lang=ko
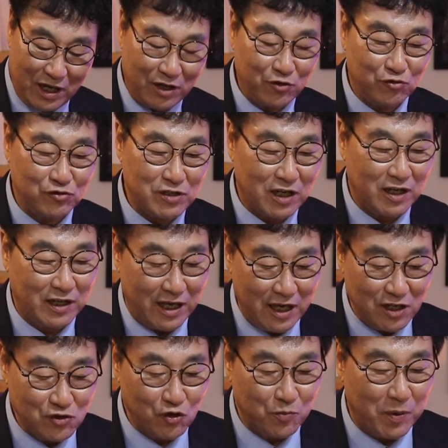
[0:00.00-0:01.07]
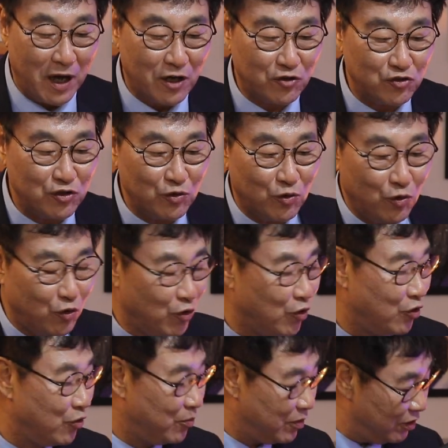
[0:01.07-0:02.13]
양육자가 계속
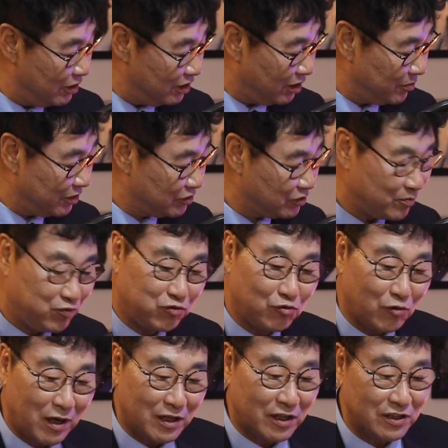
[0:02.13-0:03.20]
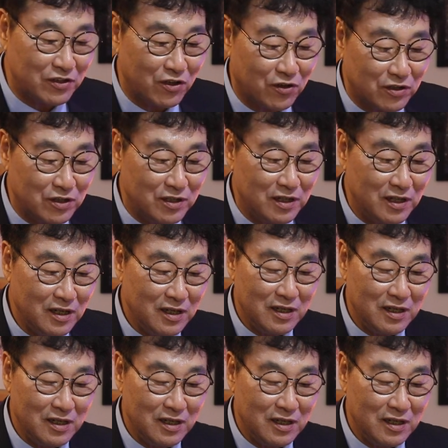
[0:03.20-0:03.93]
바뀌고 뭐 이러면서 불우한 환경을